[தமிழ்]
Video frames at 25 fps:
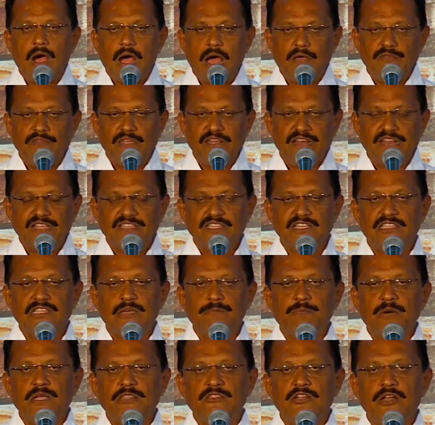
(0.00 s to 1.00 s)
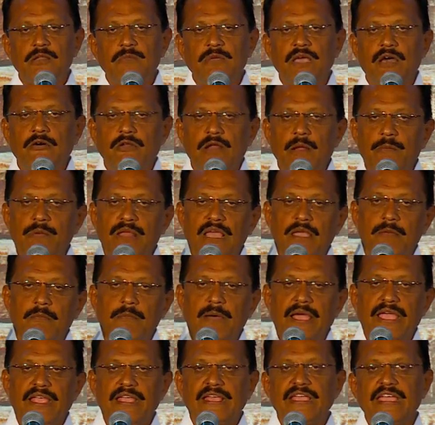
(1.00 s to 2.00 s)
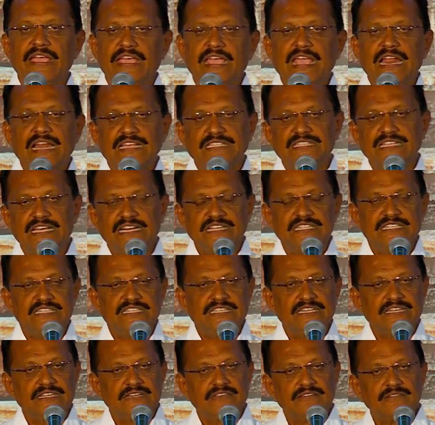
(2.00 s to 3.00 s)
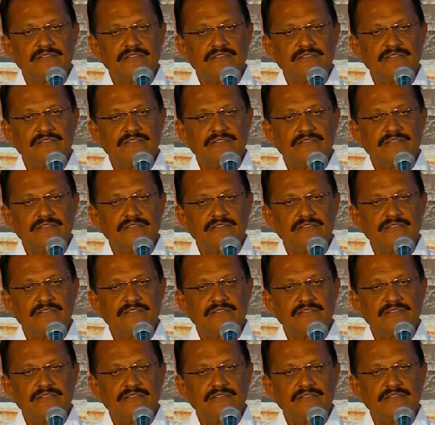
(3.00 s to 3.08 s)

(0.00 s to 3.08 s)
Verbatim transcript: அந்த ரத்தத்தை பார்த்தோன்னுமே அவர் அப்படியே மயங்கி கீழே சரிஞ்சிட்டார்